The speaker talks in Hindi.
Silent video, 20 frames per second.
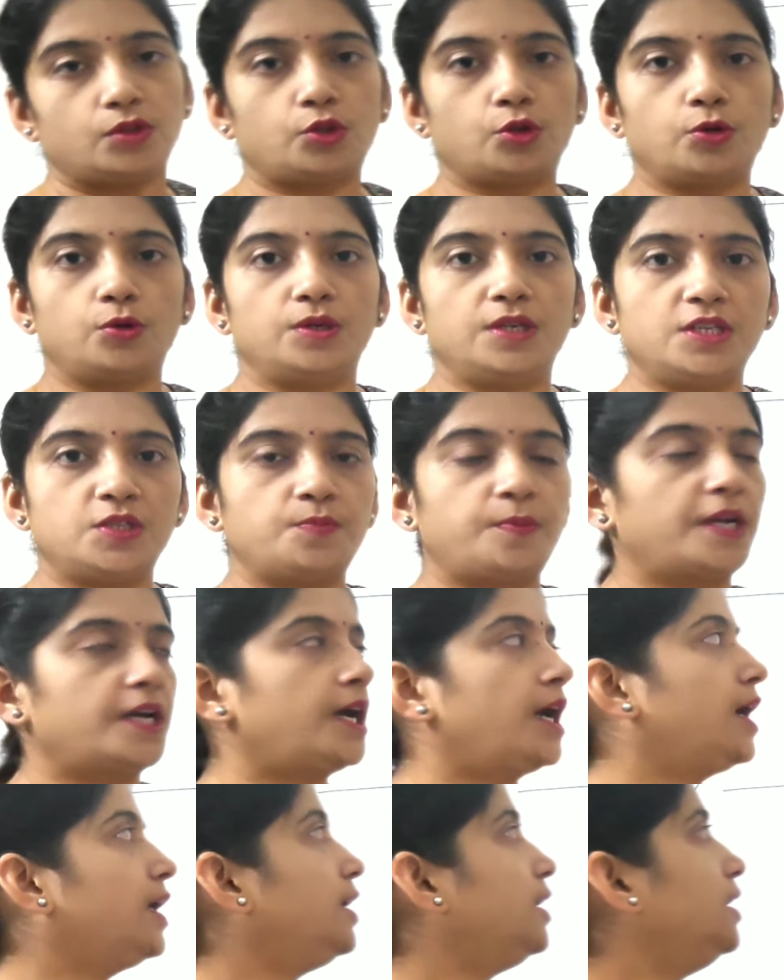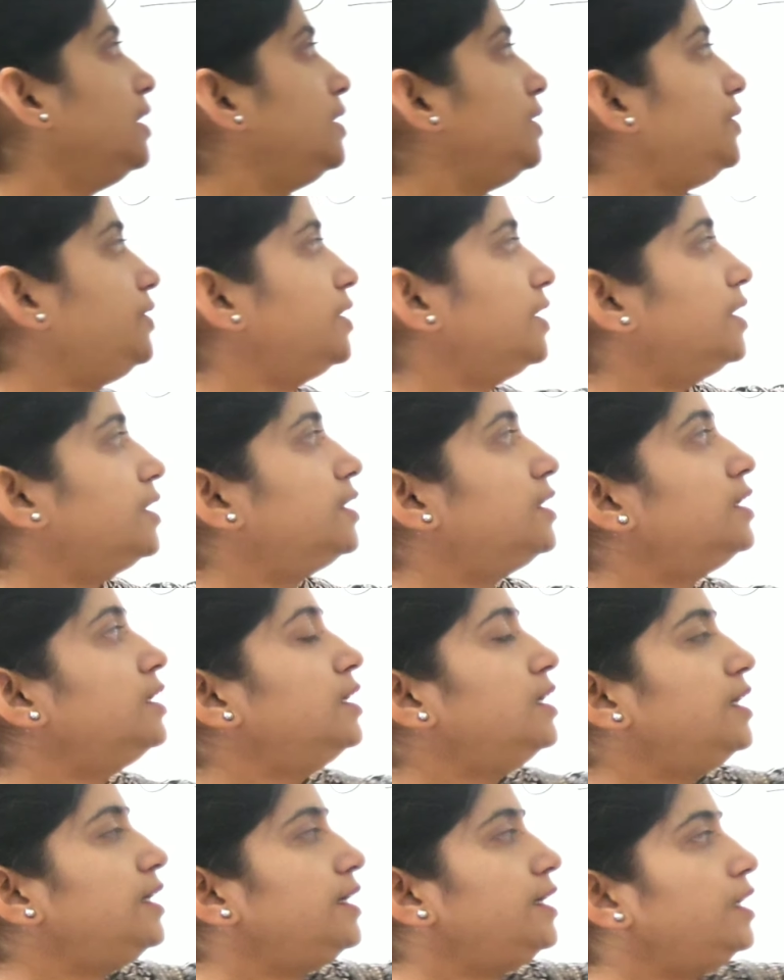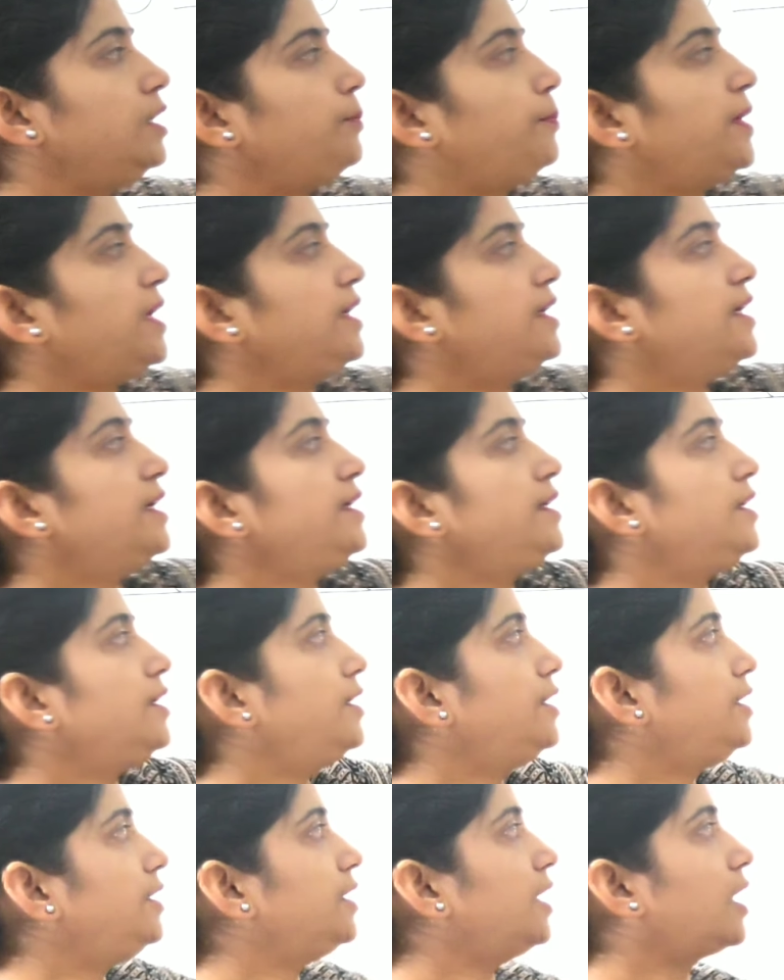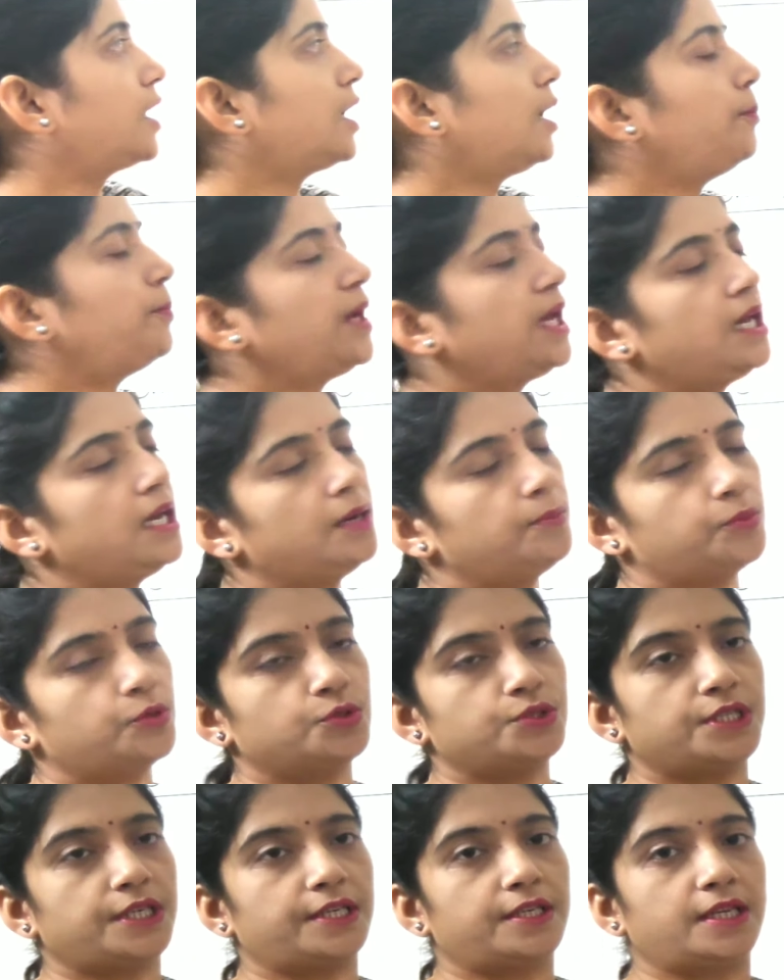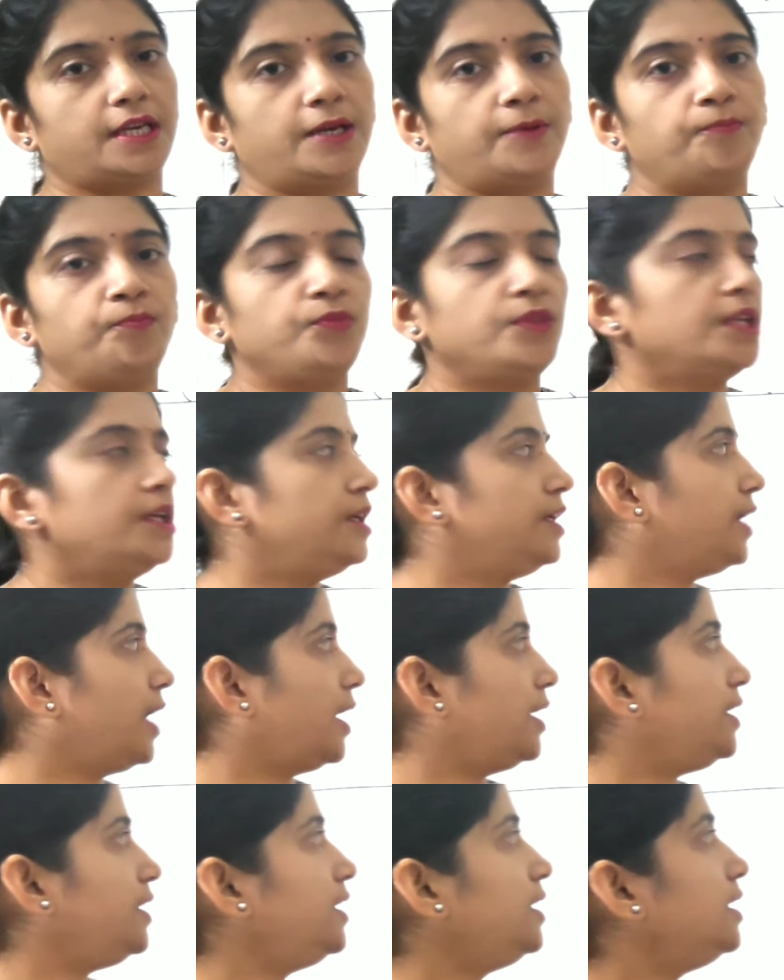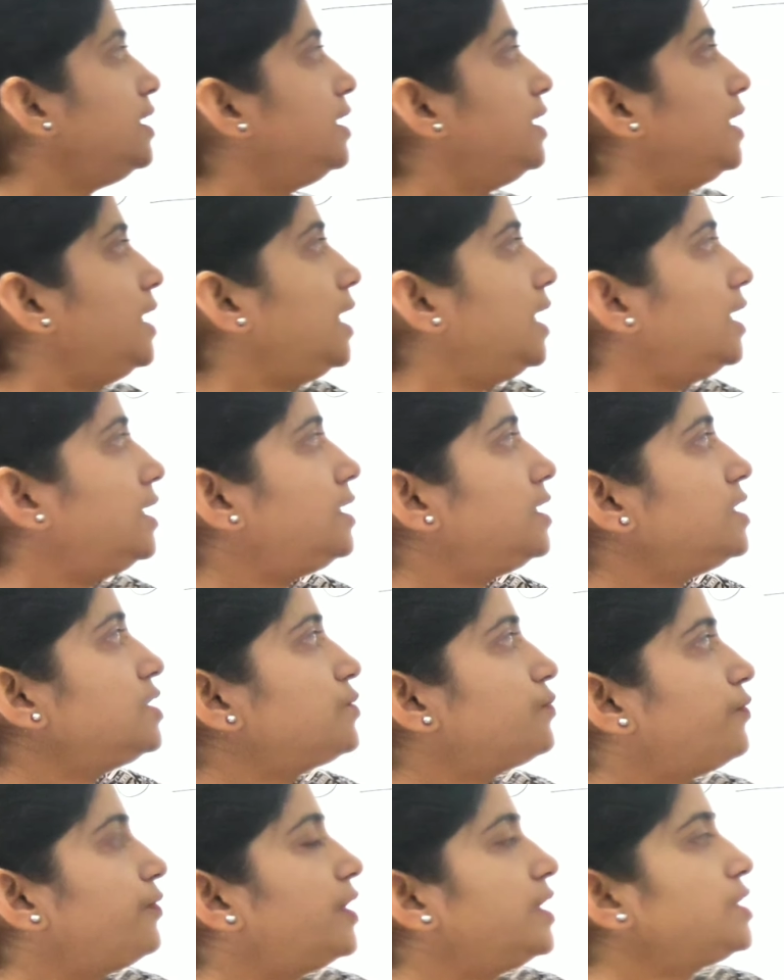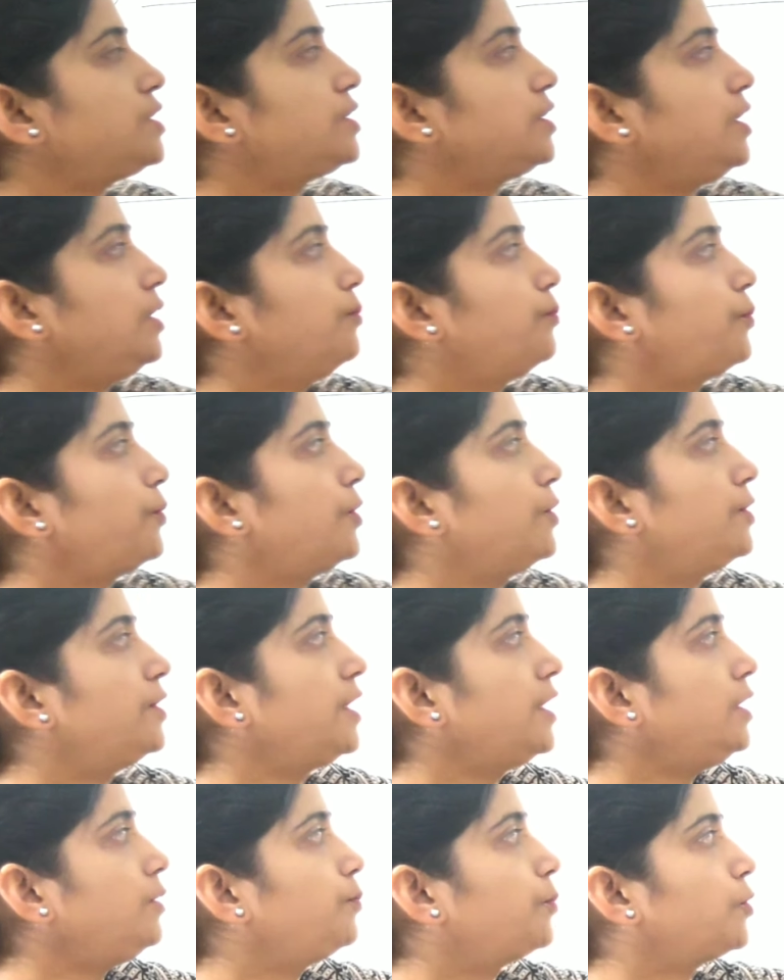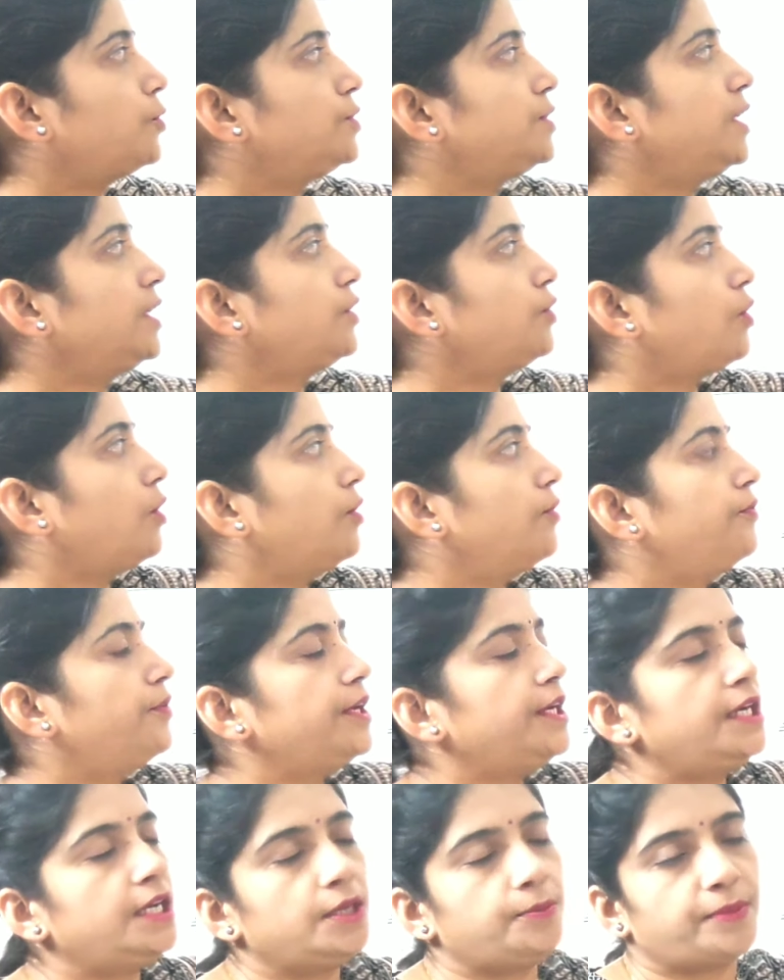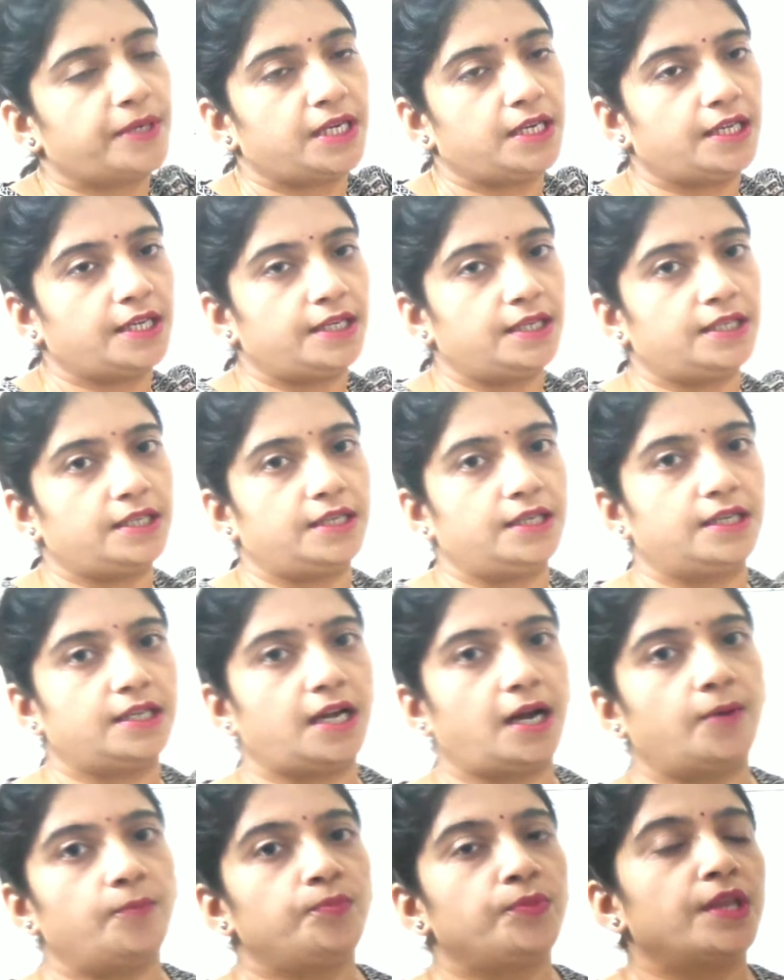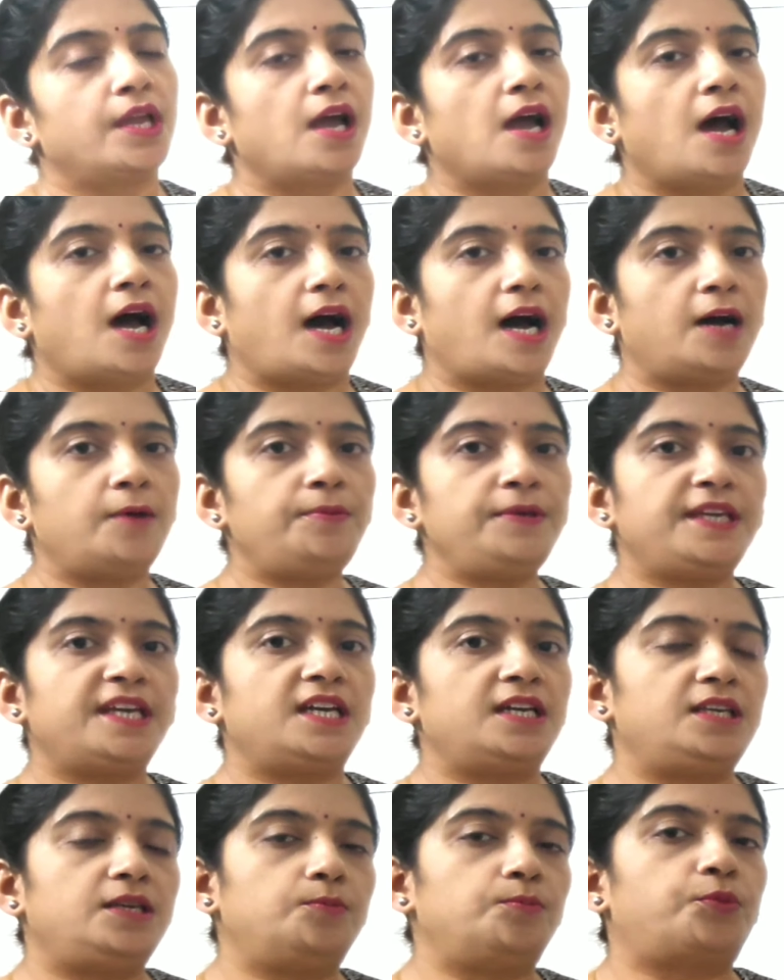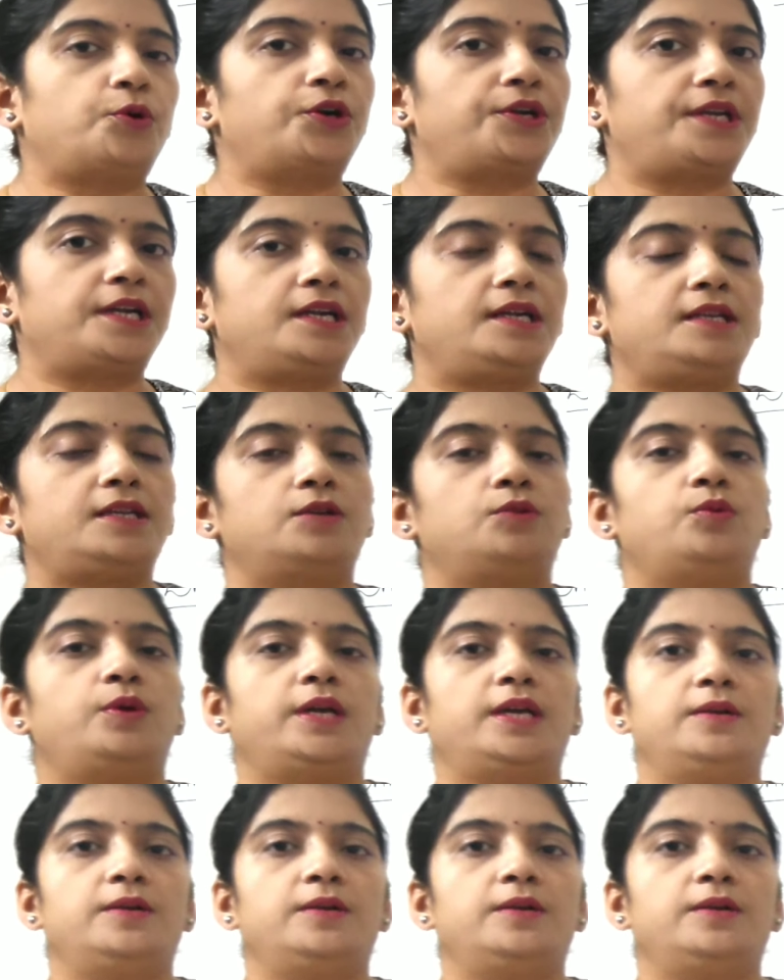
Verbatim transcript: तो इस प्रकार यह इंडिपेंडेंट इंडिया का पहला प्रोजेक्ट है यानी इट इज फर्स्ट इम्पोर्टेंट प्रोजेक्ट ऑफ इंडिपेंडेंट इंडिया अब यह इम्पोर्टेंट क्यों